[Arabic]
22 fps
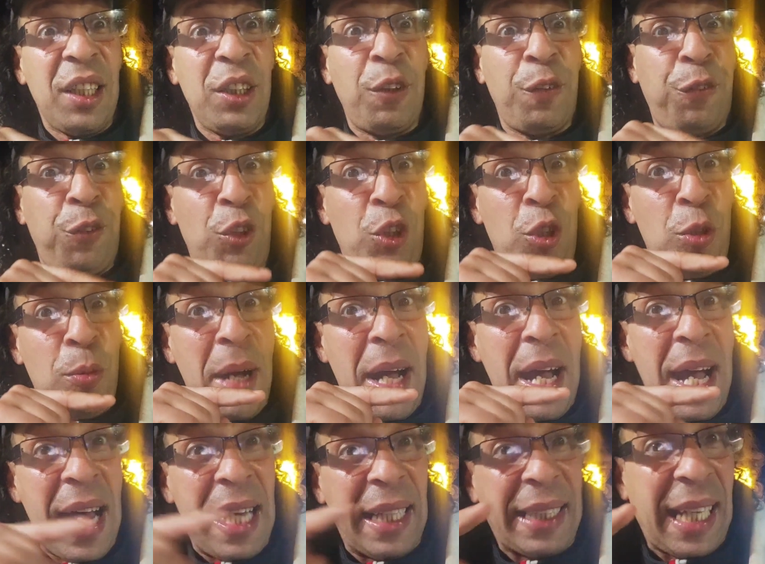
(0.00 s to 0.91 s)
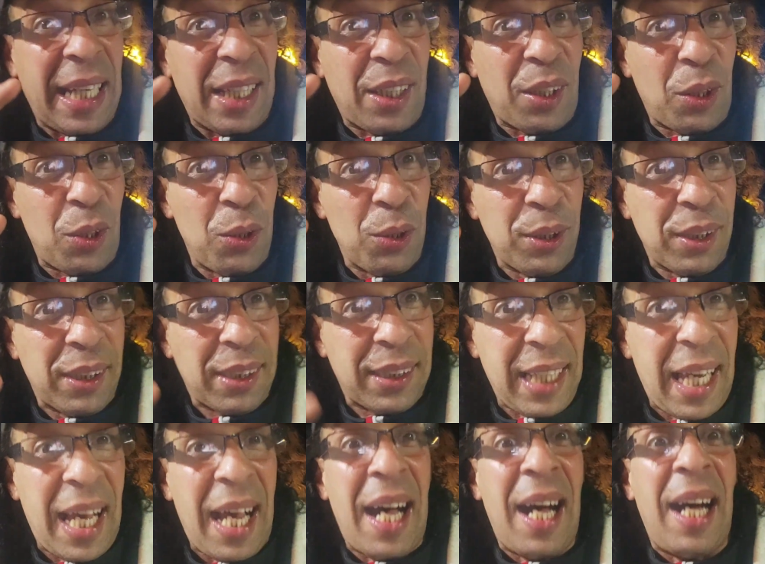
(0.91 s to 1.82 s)
دفعوا معها
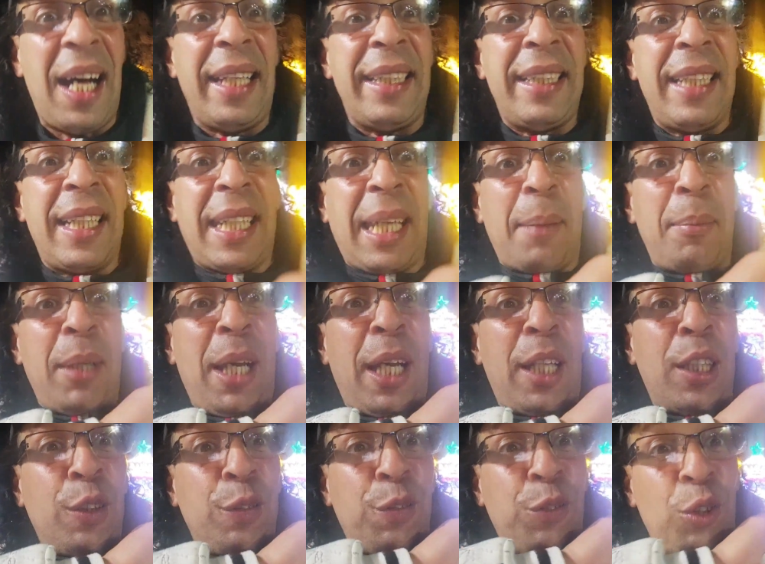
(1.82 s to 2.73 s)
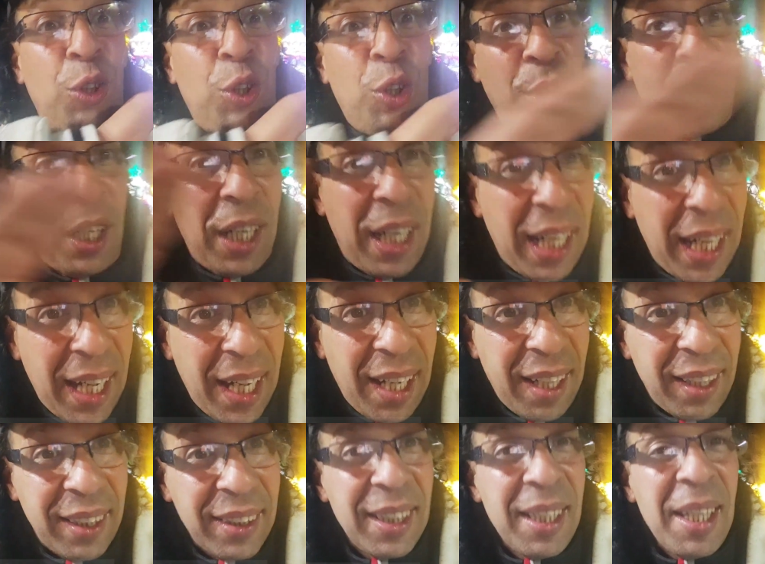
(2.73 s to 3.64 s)
كروسه حنا كاملين
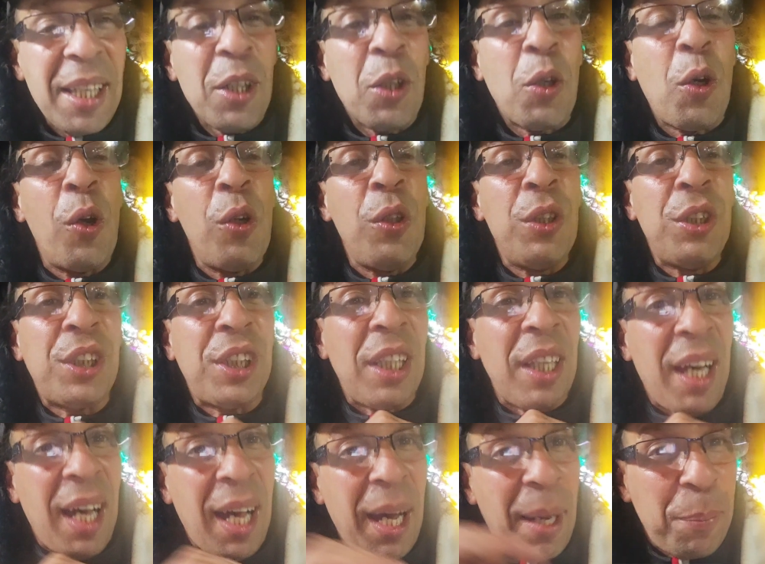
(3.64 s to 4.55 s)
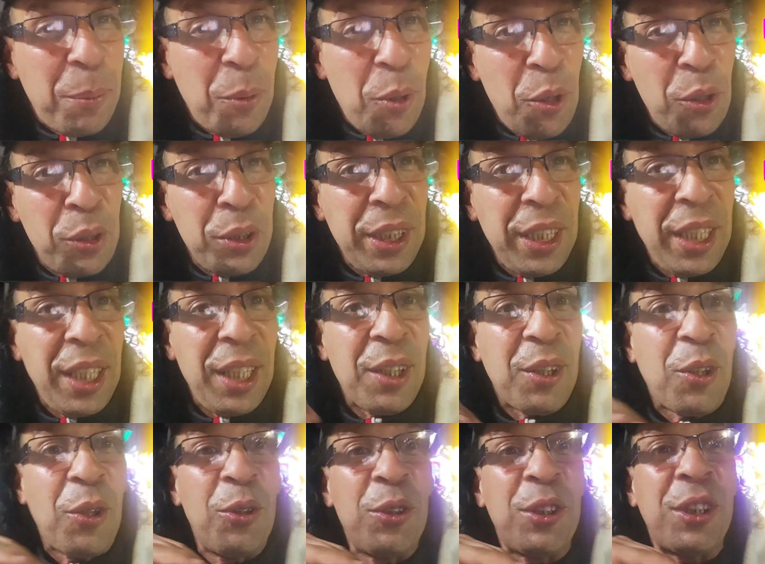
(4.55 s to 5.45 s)
عندفعوها كلشي
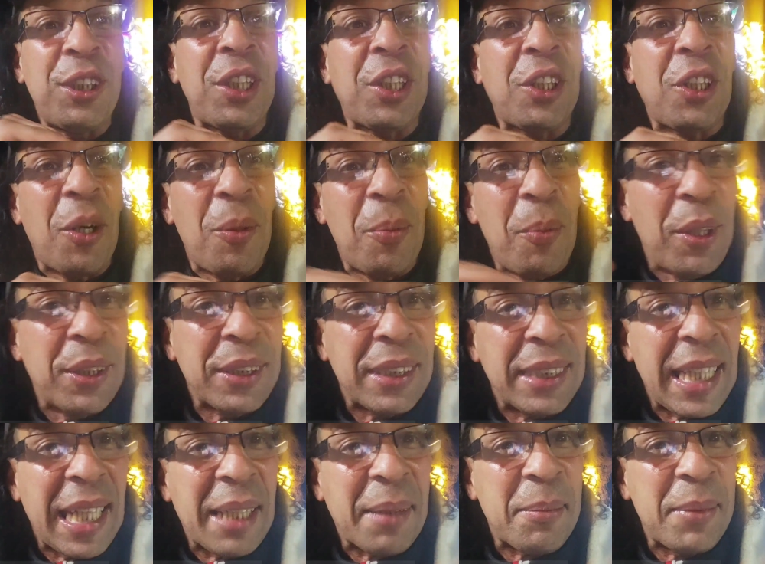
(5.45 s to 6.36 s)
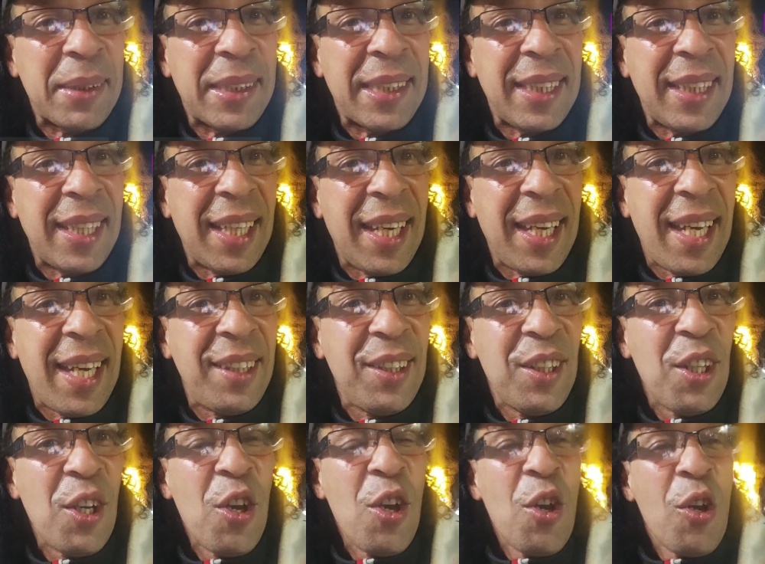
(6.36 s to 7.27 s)
ابوني كلشي كومونتير مزيان